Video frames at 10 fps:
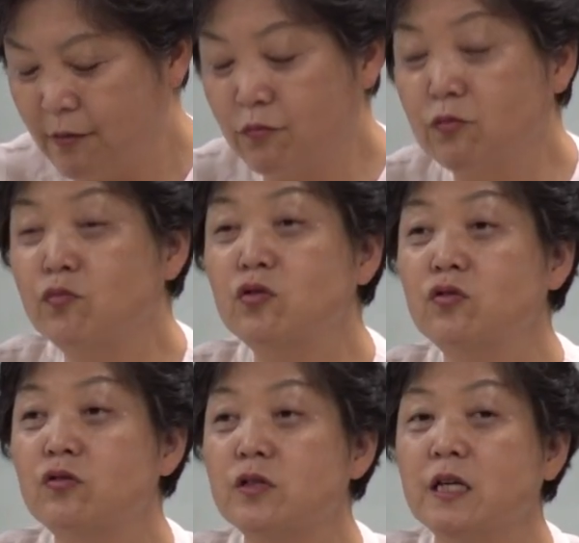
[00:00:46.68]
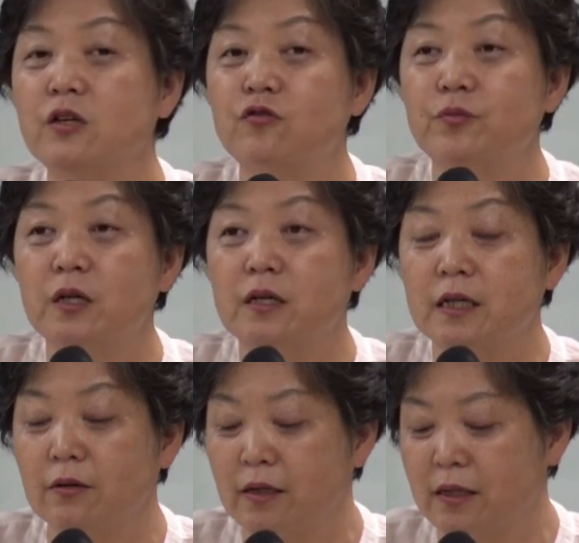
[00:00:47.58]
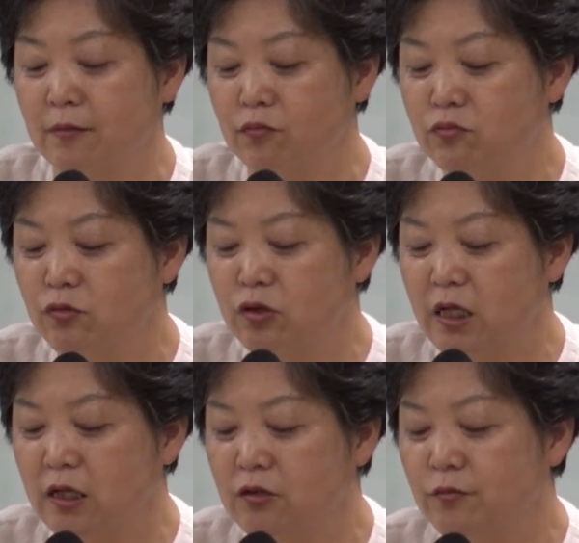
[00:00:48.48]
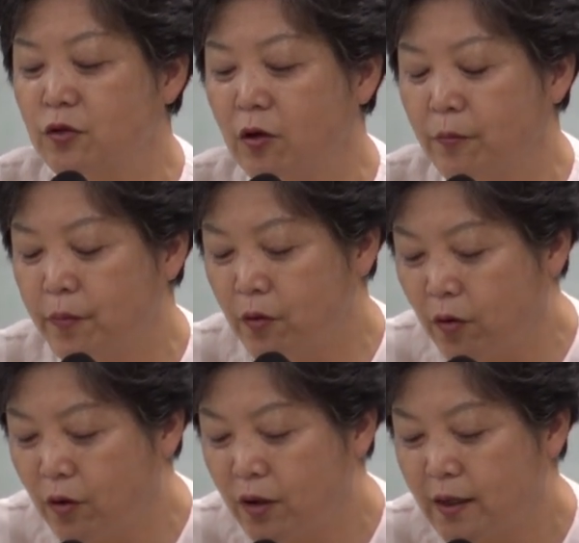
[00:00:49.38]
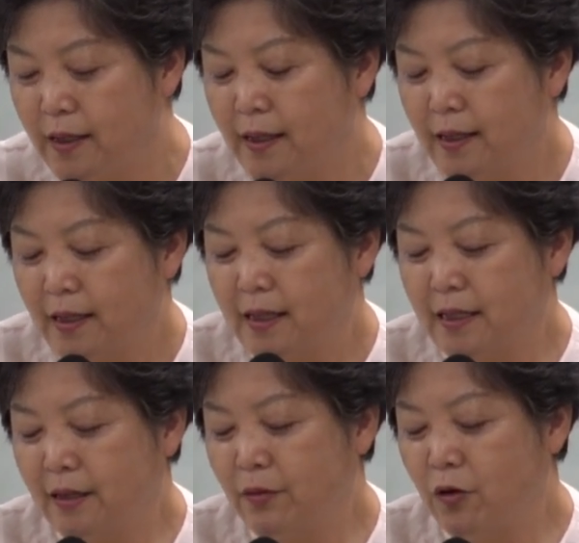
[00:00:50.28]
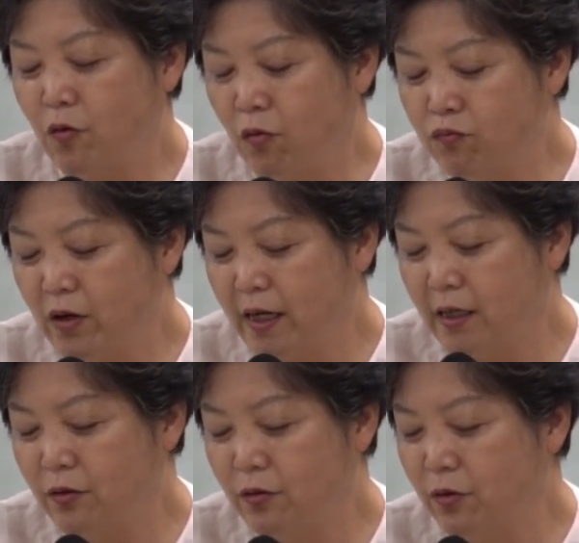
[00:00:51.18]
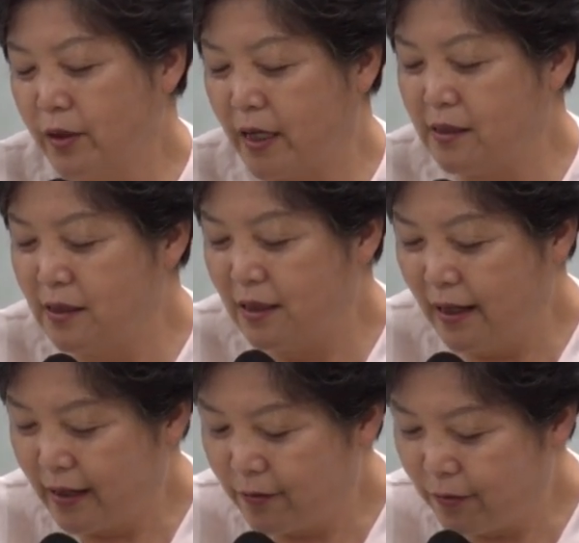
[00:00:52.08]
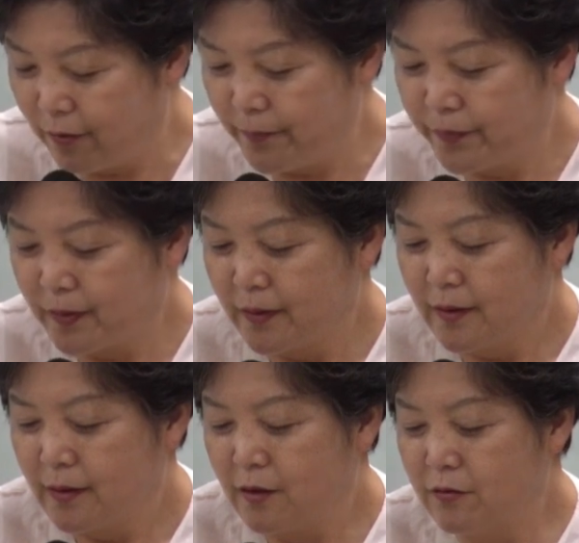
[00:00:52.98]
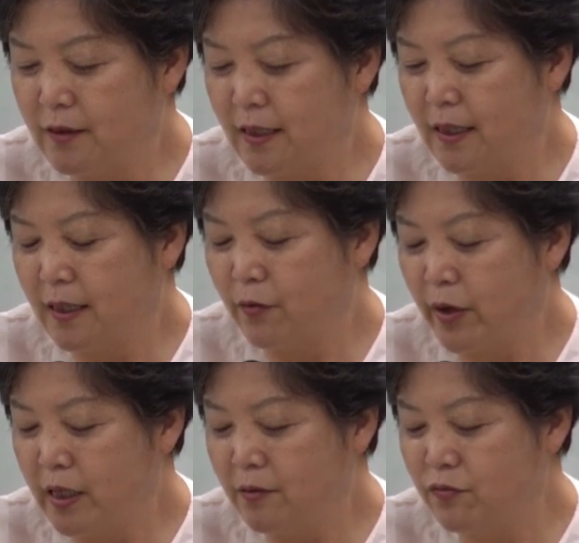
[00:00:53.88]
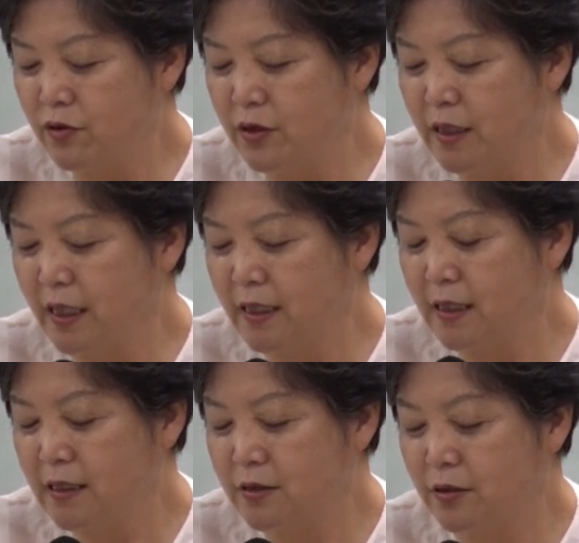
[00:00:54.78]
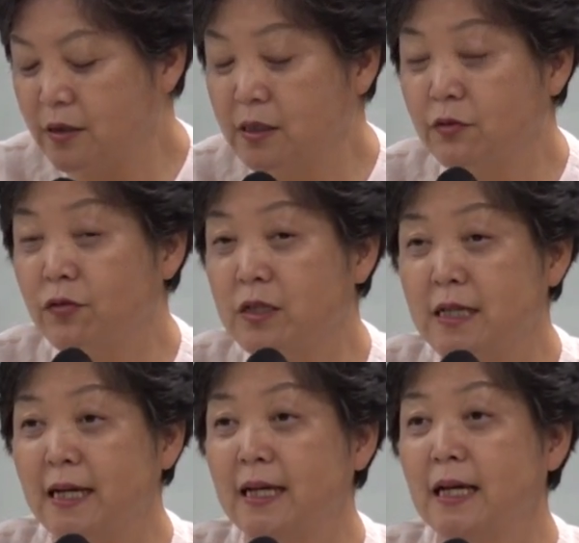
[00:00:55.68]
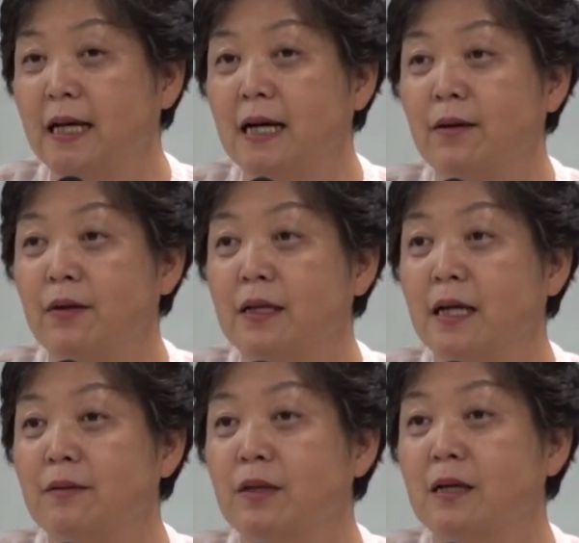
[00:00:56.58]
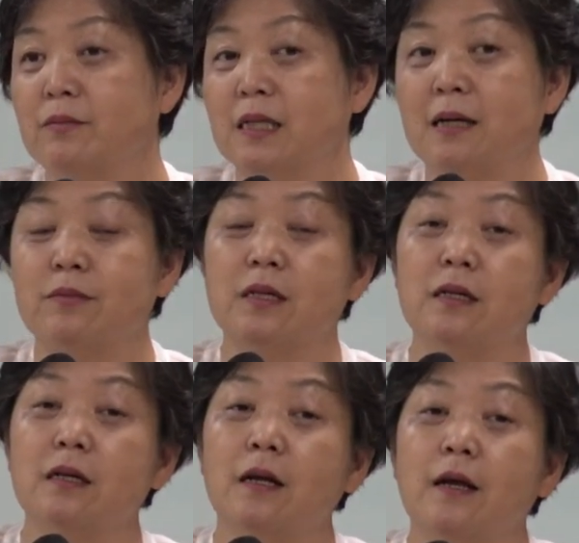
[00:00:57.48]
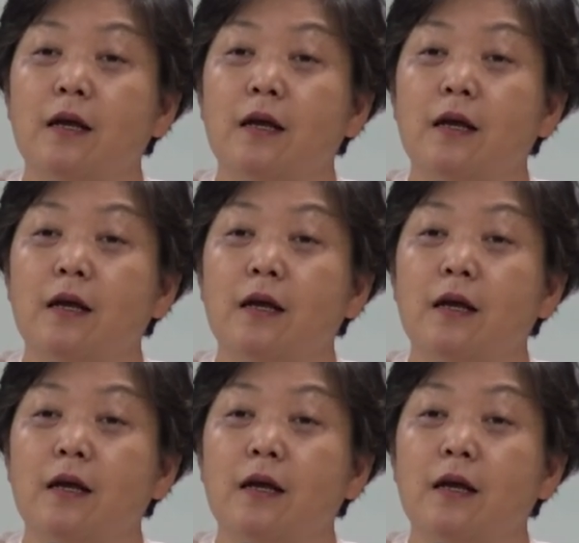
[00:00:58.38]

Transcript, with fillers: 묵묵히 이루며라고 하는데 묵묵히 이름도 없고 그 다음에 공부하기도 게을리했고 더군다나 회인 물건이 아닌 그저 그 자리에 나가면 다른 다른 사람들을